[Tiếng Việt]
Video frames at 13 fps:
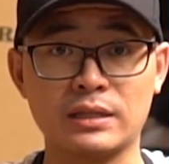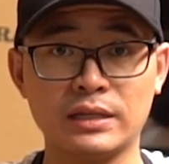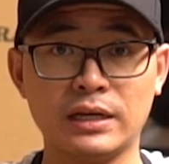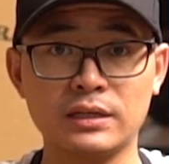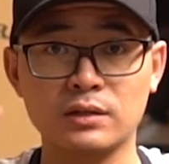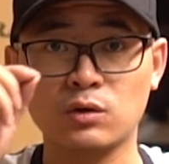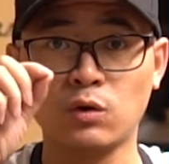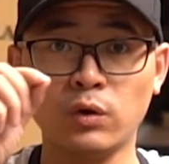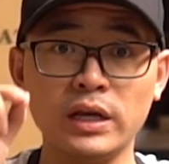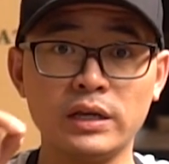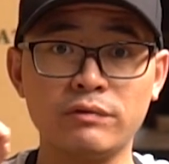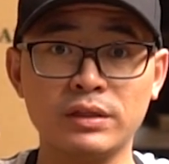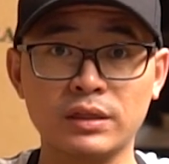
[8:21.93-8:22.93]
để cố
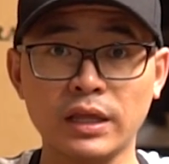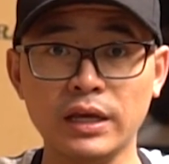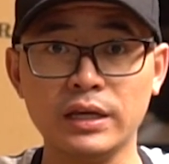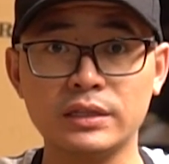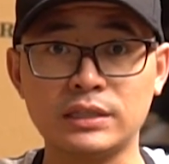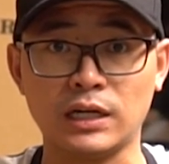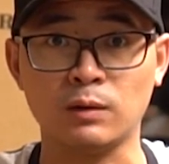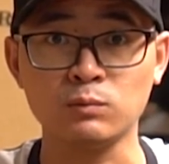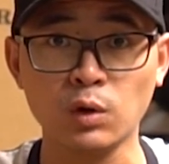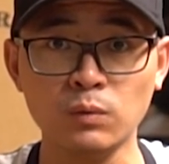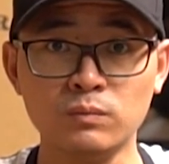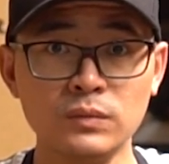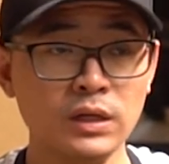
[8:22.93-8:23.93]
định cái phần ti chạy không
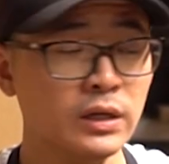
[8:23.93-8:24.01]
dung